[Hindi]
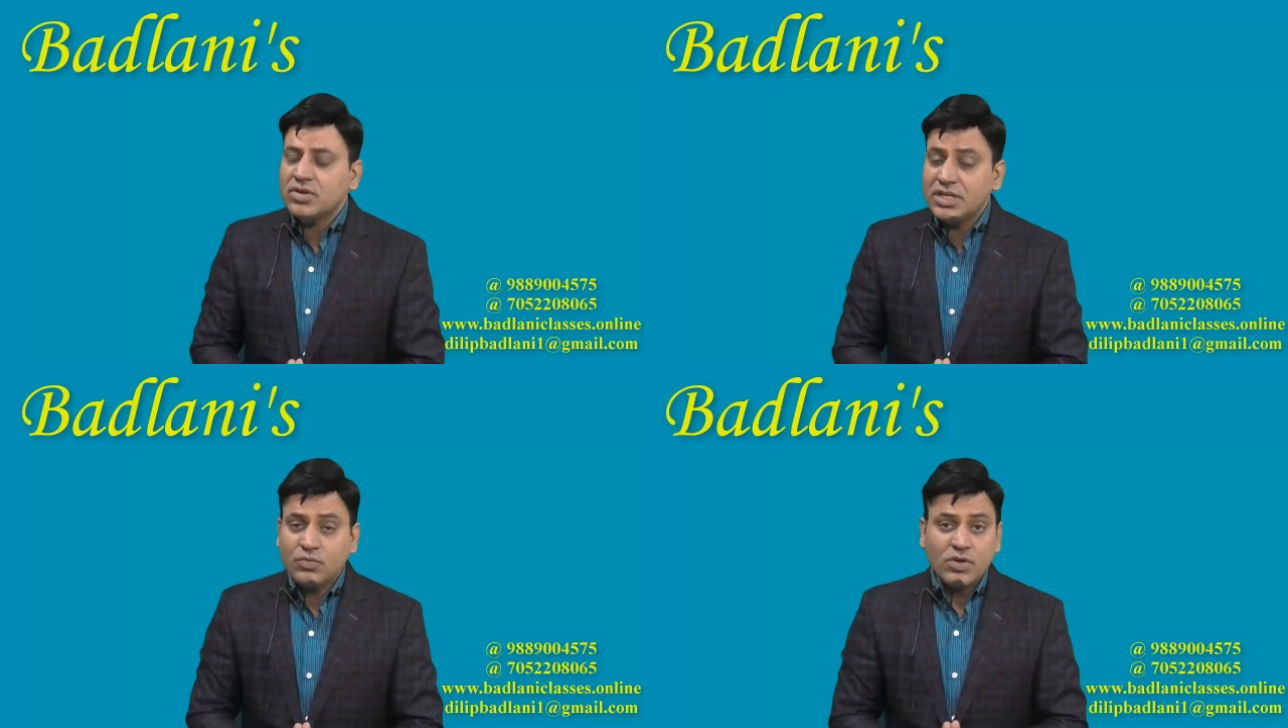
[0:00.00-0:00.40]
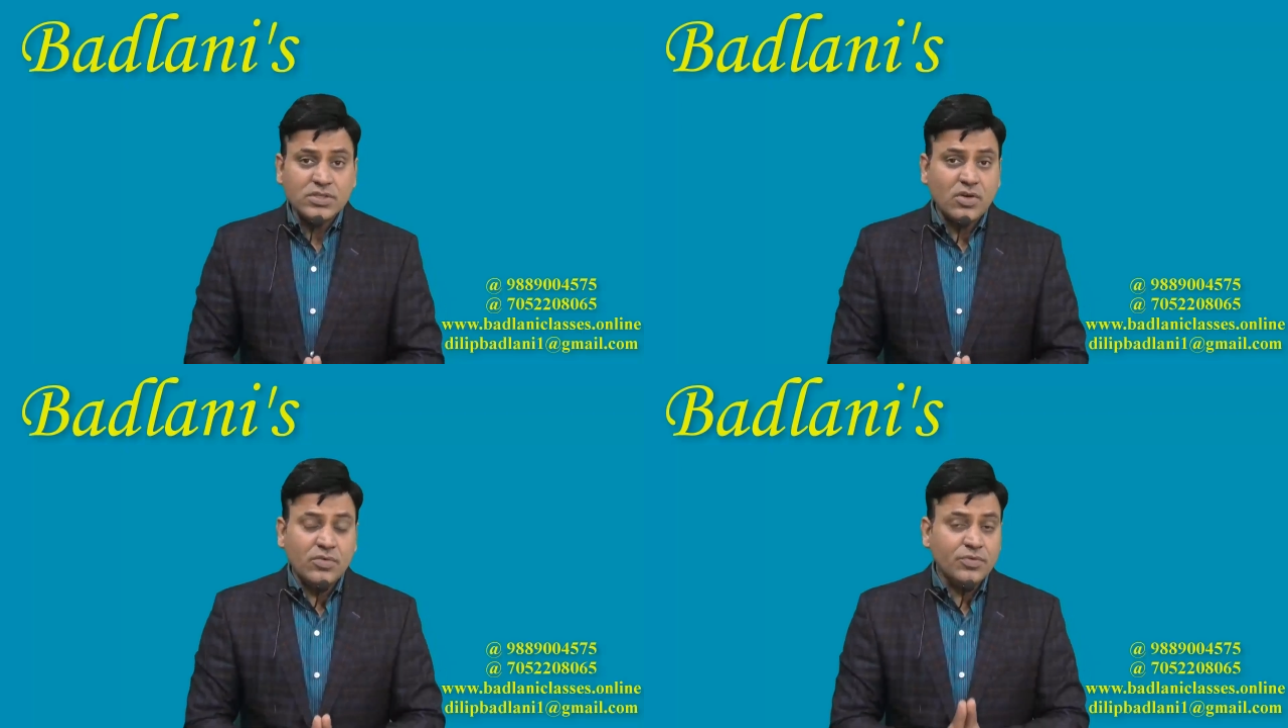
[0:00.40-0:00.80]
इट
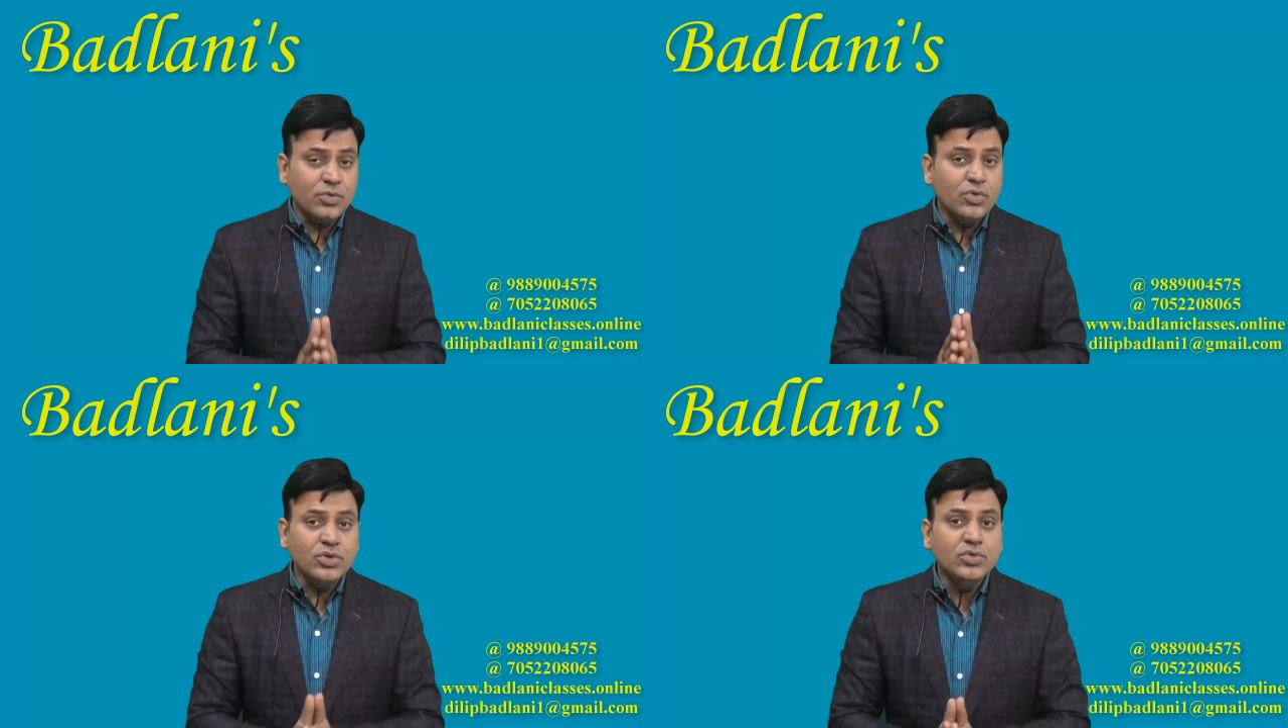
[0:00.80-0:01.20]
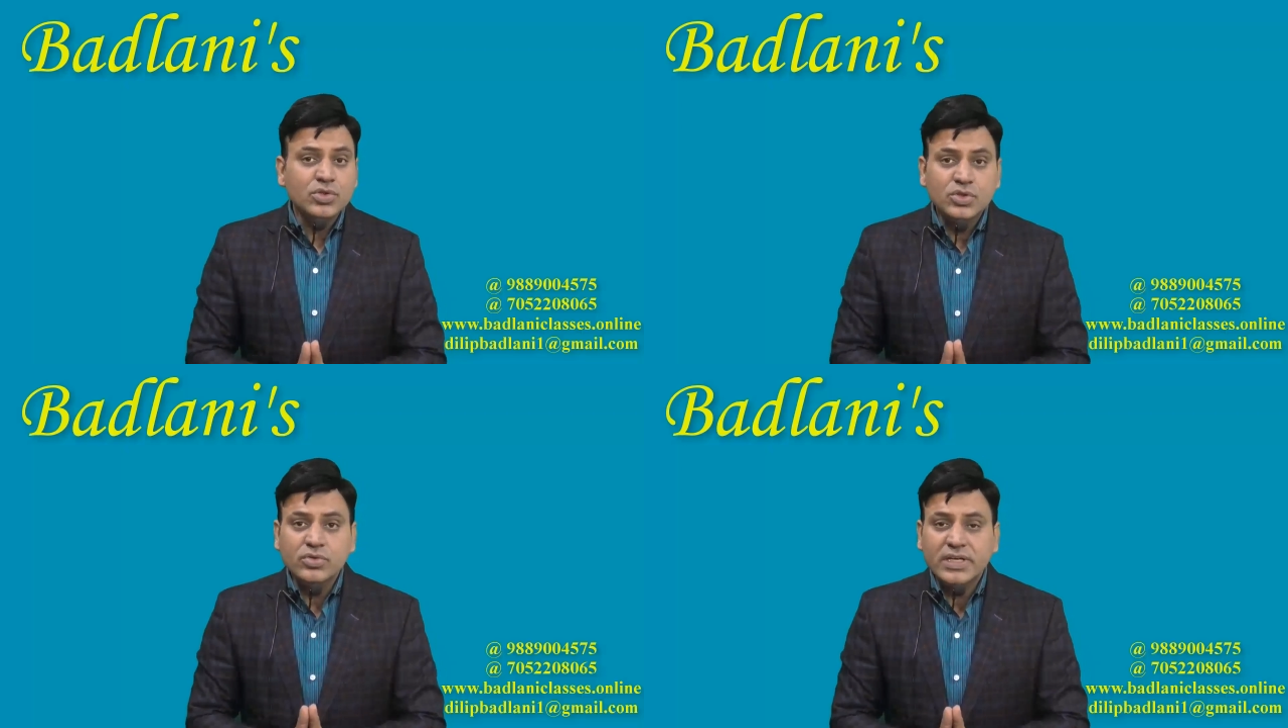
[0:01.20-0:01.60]
वॉज ऑफ नो
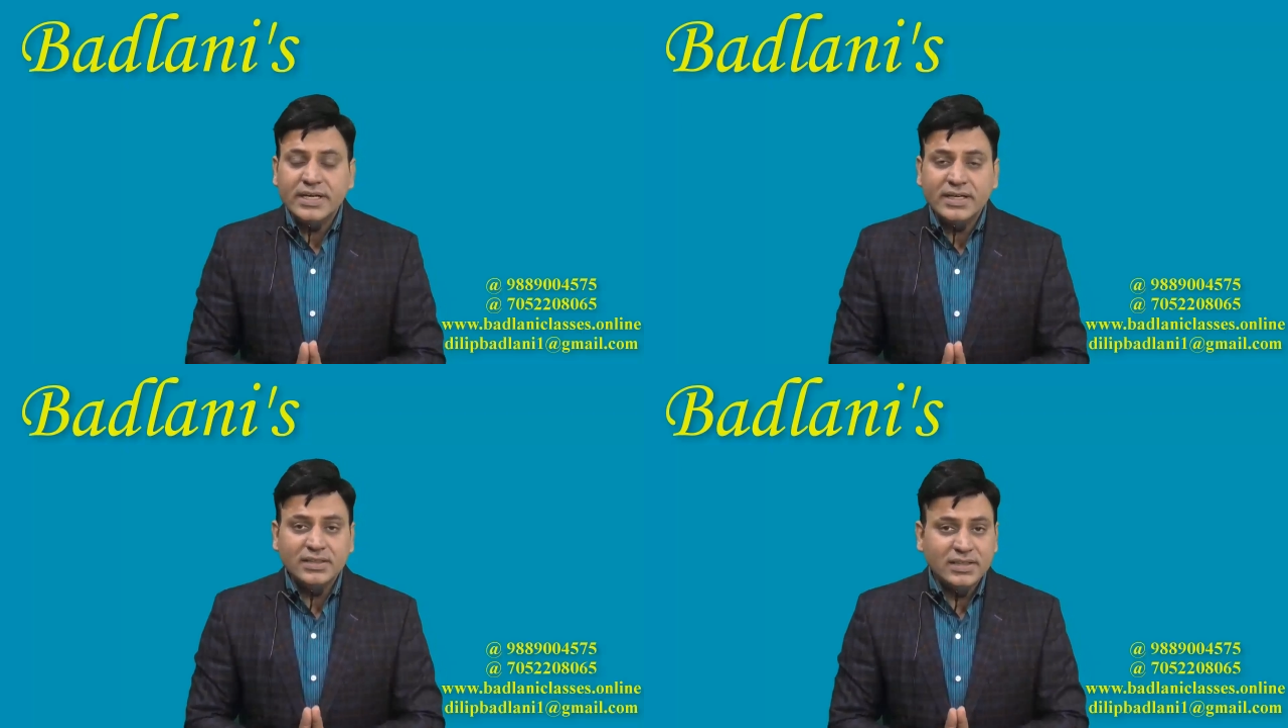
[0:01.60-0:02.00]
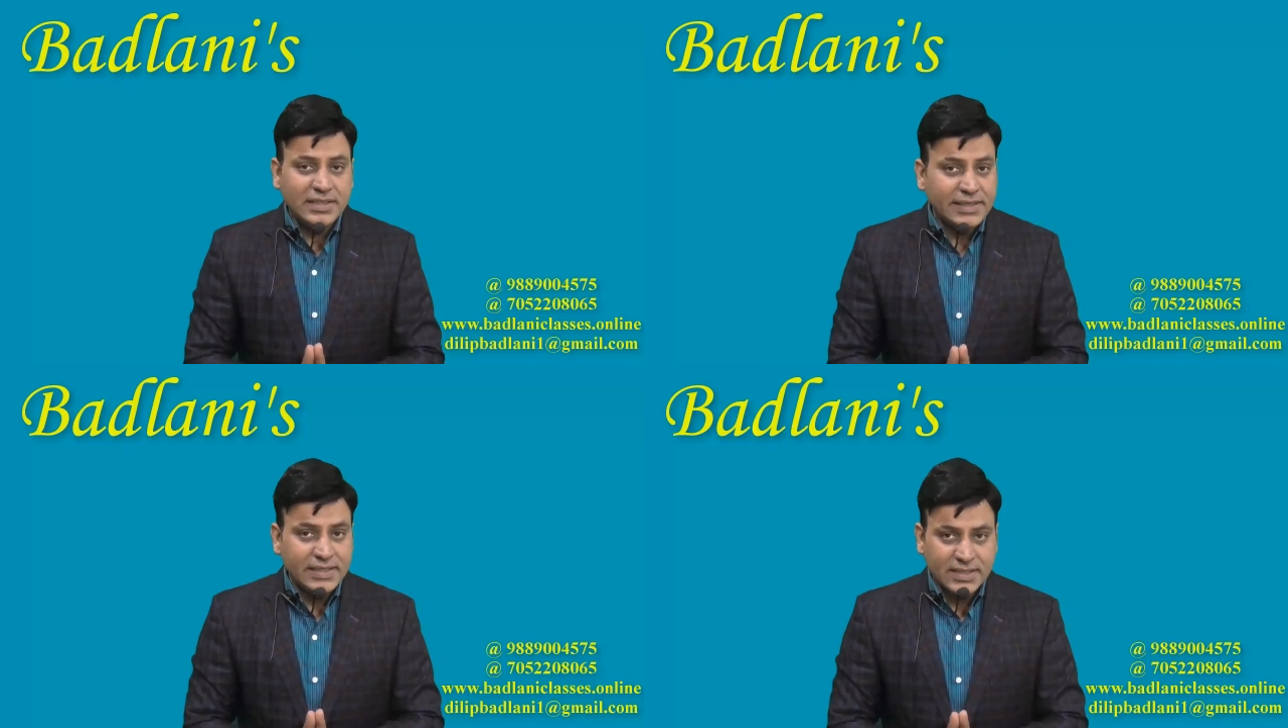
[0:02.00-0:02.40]
यूज टू डिडक्ट द
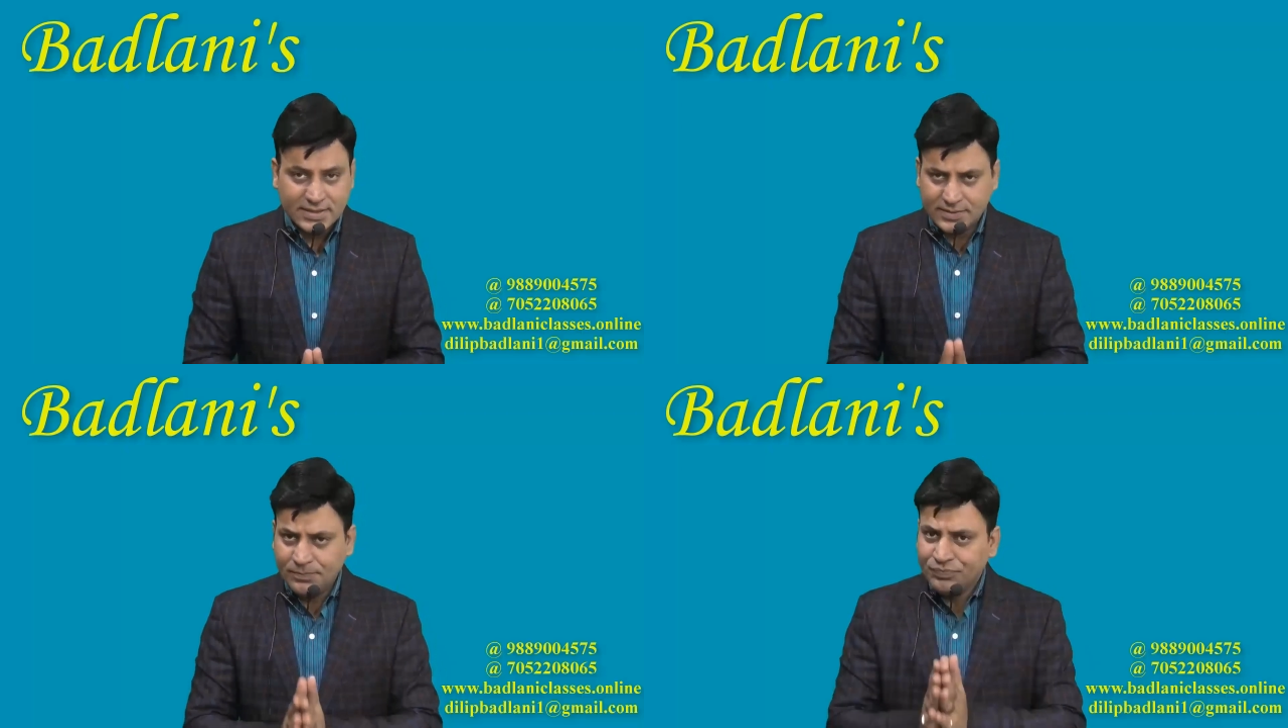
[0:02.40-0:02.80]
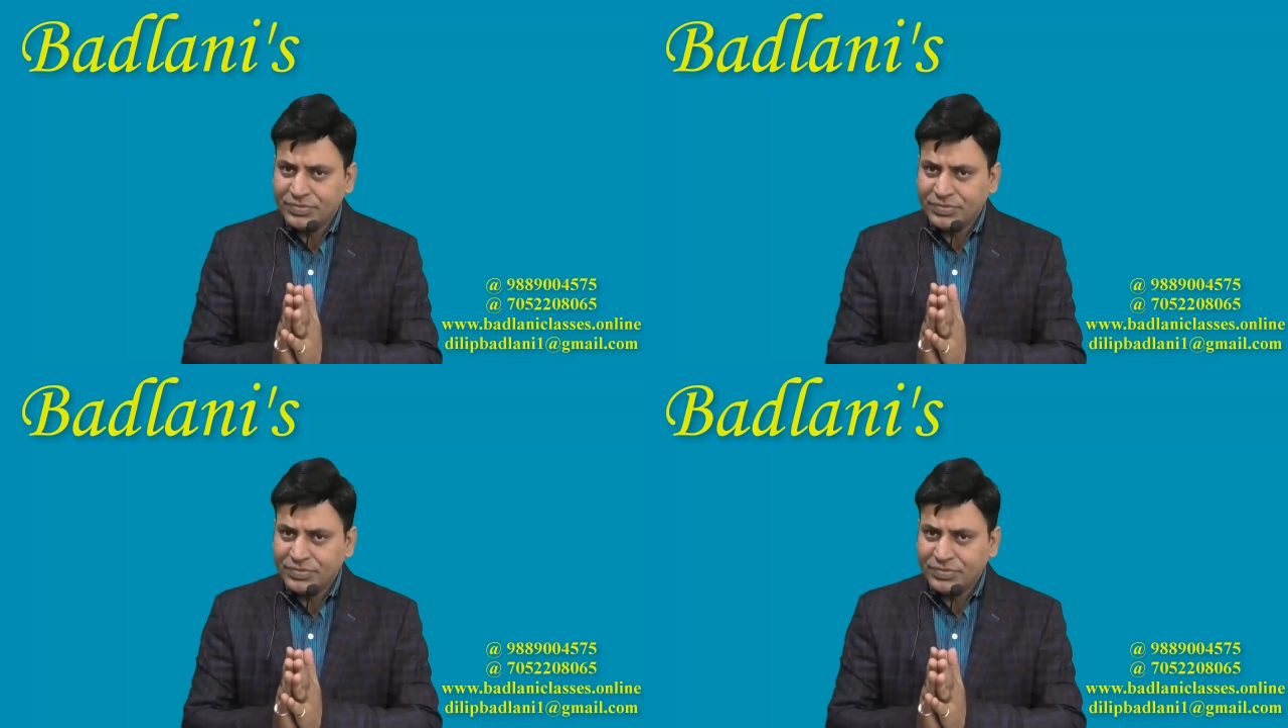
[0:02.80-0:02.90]
टी डी एस